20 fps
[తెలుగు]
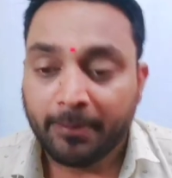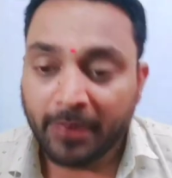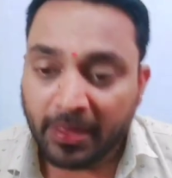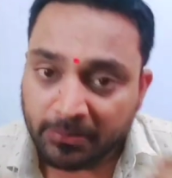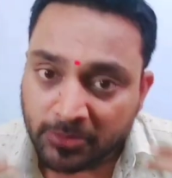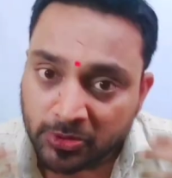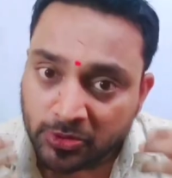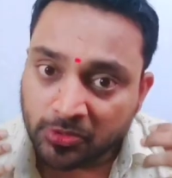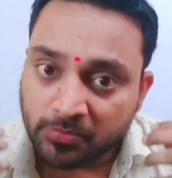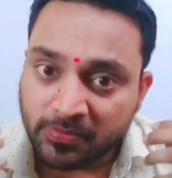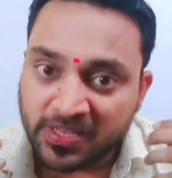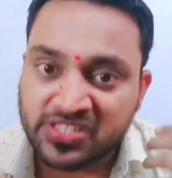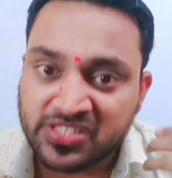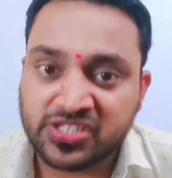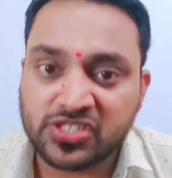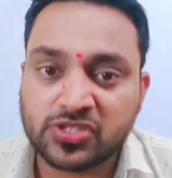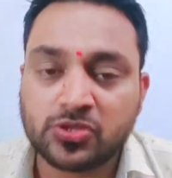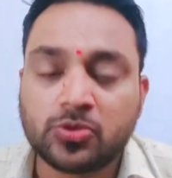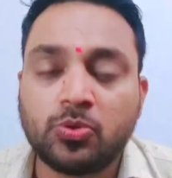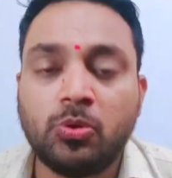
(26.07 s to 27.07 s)
మేము
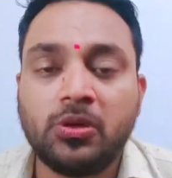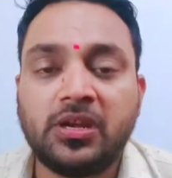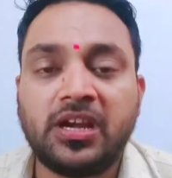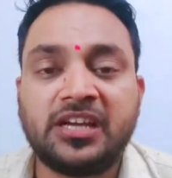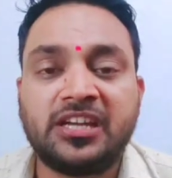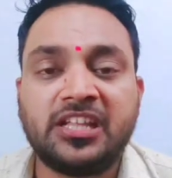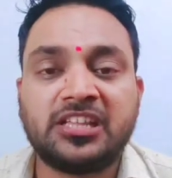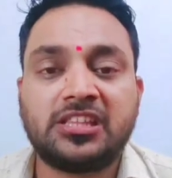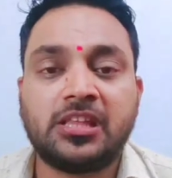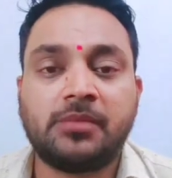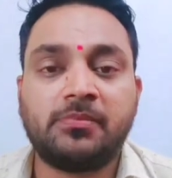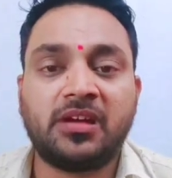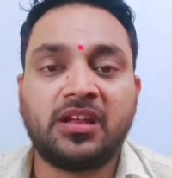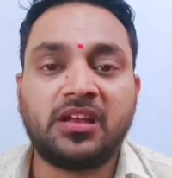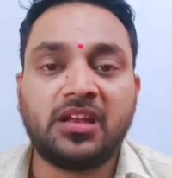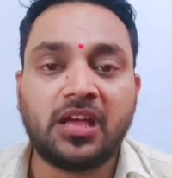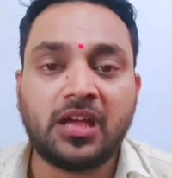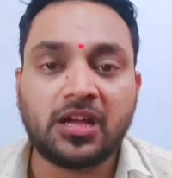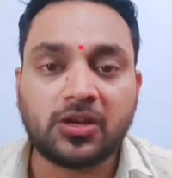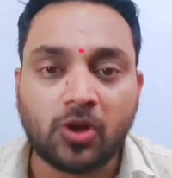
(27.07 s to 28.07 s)
మంచి స్కూల్
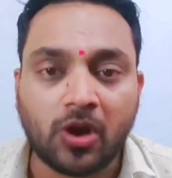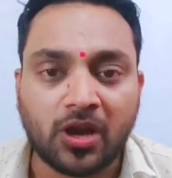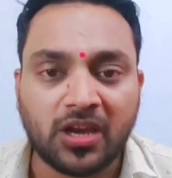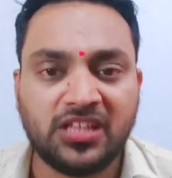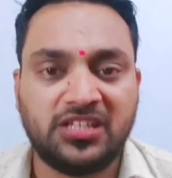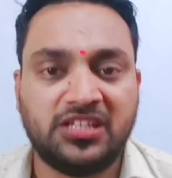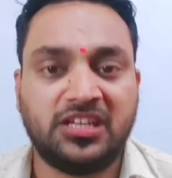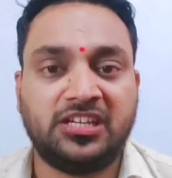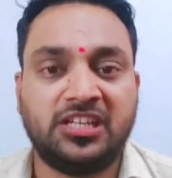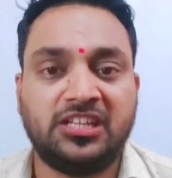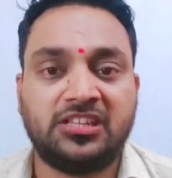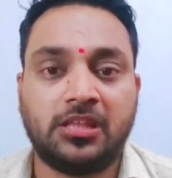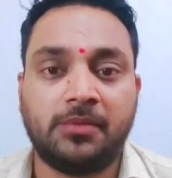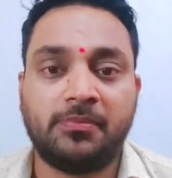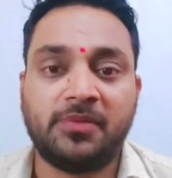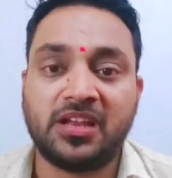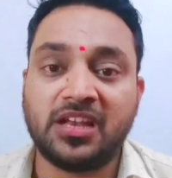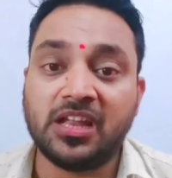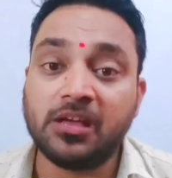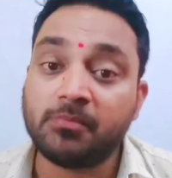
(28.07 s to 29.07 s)
కట్టిస్తామన్నా కాలేజ్
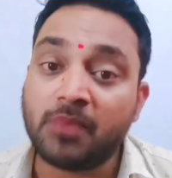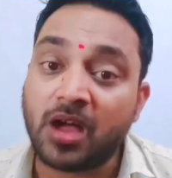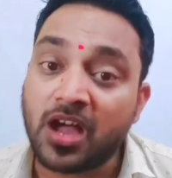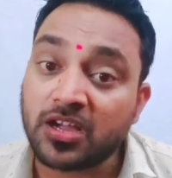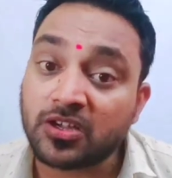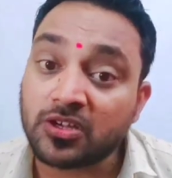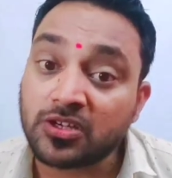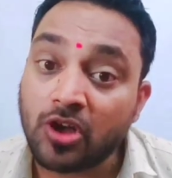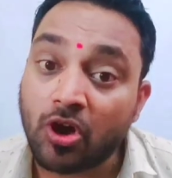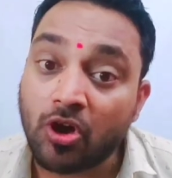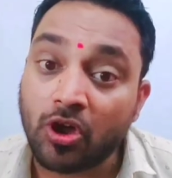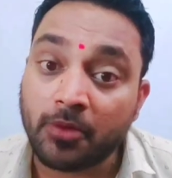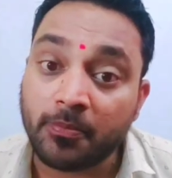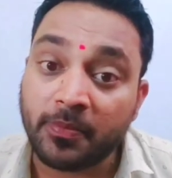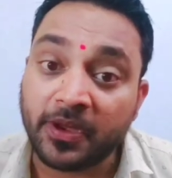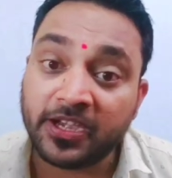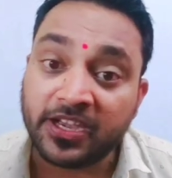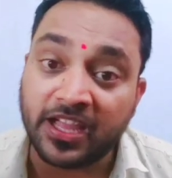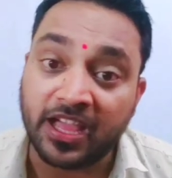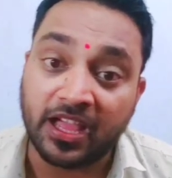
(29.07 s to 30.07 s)
కట్టిస్తామన్నా మాకు
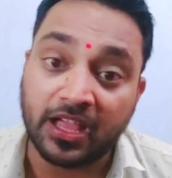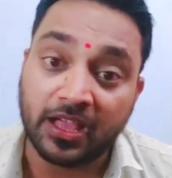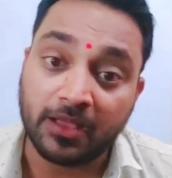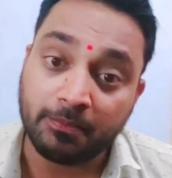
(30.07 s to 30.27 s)
గవర్నమెంట్